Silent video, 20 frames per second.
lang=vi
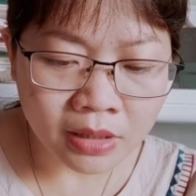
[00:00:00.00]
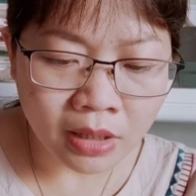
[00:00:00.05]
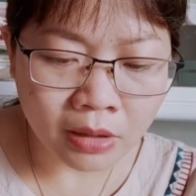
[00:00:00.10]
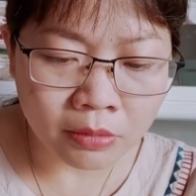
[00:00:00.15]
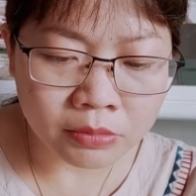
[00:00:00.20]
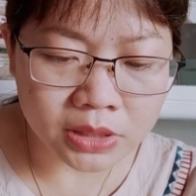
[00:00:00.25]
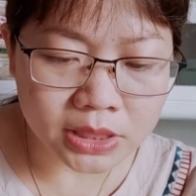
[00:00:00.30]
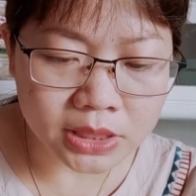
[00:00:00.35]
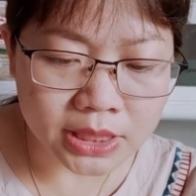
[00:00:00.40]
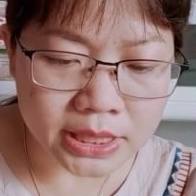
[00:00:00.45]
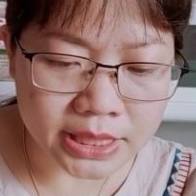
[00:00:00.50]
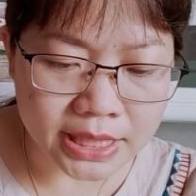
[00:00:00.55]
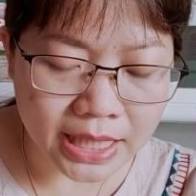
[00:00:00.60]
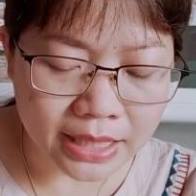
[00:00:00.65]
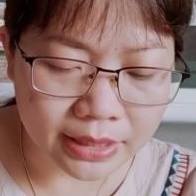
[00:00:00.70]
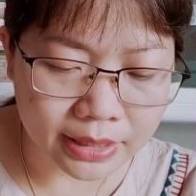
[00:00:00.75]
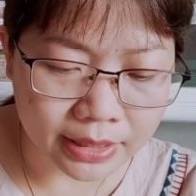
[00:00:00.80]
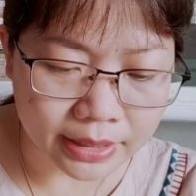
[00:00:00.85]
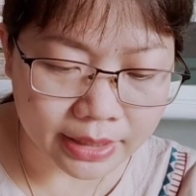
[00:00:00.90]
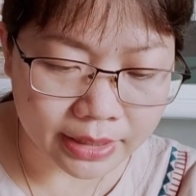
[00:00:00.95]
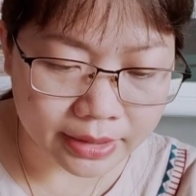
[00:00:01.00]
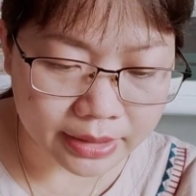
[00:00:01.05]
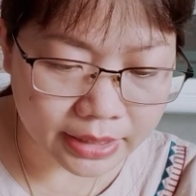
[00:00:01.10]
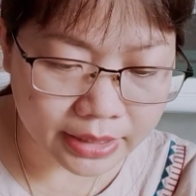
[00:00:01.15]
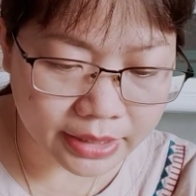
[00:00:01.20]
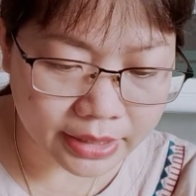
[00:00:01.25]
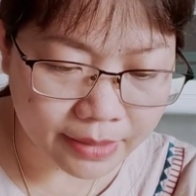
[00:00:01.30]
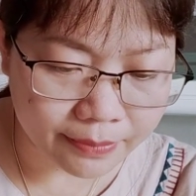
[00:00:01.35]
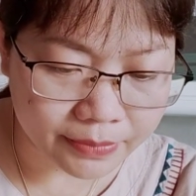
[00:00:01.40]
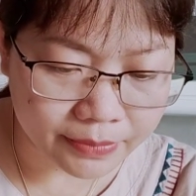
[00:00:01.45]
Ông cười trả lời
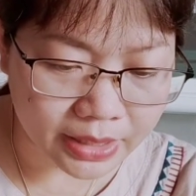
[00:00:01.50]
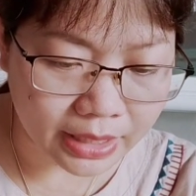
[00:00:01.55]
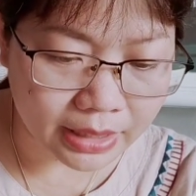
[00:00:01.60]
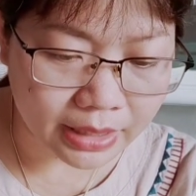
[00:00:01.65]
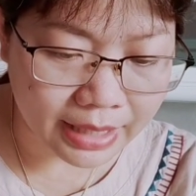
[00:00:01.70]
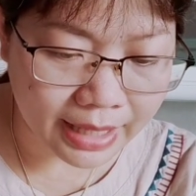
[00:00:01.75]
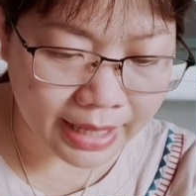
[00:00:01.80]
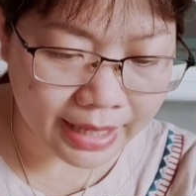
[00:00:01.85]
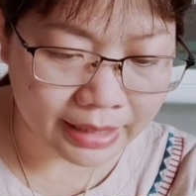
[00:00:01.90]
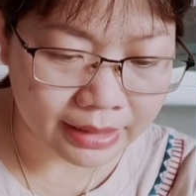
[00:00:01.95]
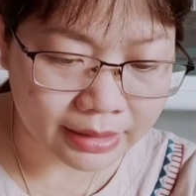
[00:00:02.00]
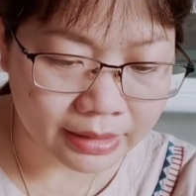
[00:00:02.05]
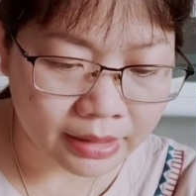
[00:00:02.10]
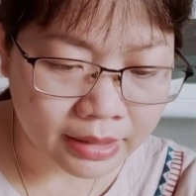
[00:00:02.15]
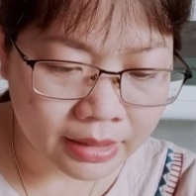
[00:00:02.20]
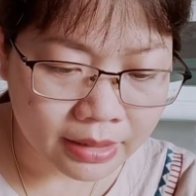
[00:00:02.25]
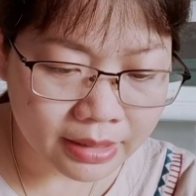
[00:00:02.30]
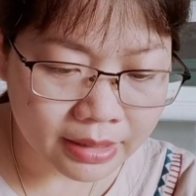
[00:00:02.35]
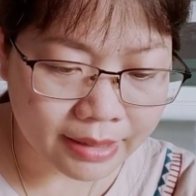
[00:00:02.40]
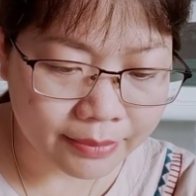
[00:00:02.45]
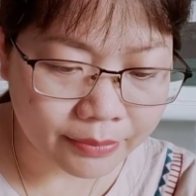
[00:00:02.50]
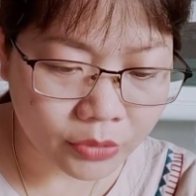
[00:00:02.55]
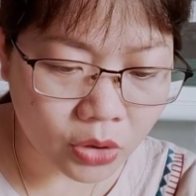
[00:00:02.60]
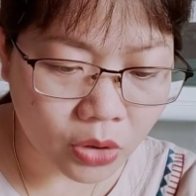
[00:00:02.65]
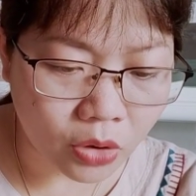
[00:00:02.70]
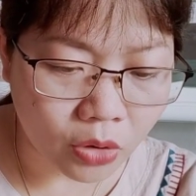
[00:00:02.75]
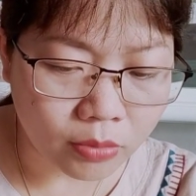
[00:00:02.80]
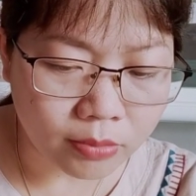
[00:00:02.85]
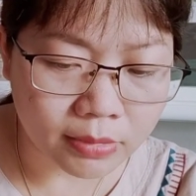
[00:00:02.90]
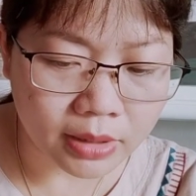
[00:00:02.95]
để tìm chạch làng, làm
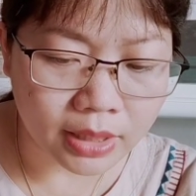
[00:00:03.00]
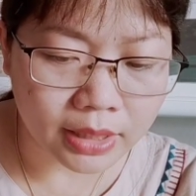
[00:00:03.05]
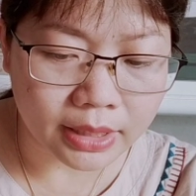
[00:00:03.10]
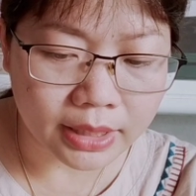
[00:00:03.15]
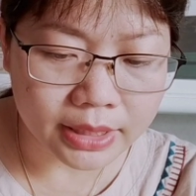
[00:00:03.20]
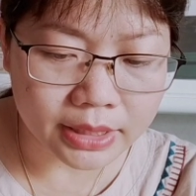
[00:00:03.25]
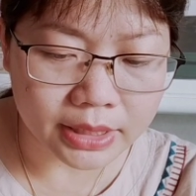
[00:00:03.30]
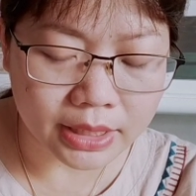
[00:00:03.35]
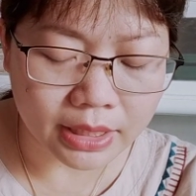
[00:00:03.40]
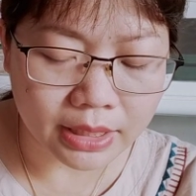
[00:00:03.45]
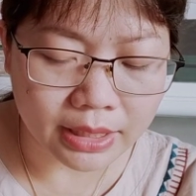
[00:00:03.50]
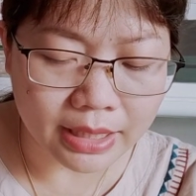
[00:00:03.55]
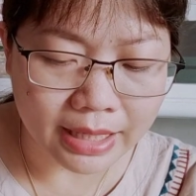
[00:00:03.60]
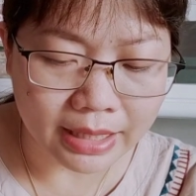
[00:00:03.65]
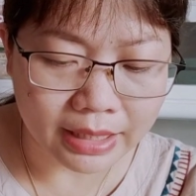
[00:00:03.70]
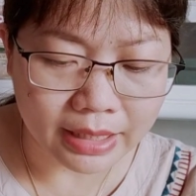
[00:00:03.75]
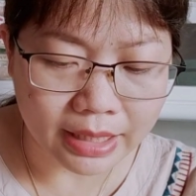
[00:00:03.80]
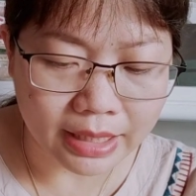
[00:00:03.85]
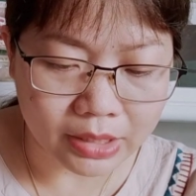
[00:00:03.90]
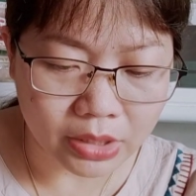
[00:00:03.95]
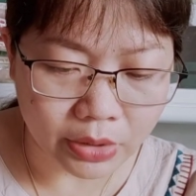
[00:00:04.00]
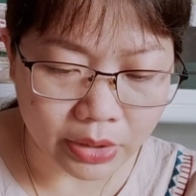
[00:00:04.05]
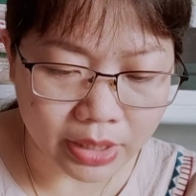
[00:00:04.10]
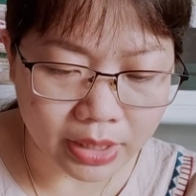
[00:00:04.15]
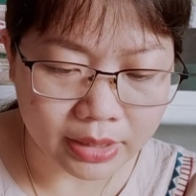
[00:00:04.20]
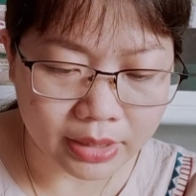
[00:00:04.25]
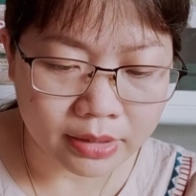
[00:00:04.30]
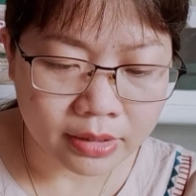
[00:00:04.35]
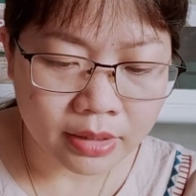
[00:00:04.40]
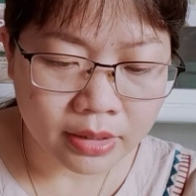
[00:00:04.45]
cổ mời lý dịch làng lại
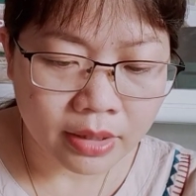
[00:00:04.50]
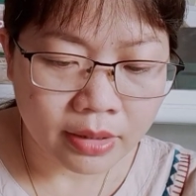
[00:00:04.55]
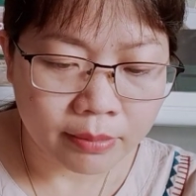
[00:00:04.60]
vệ.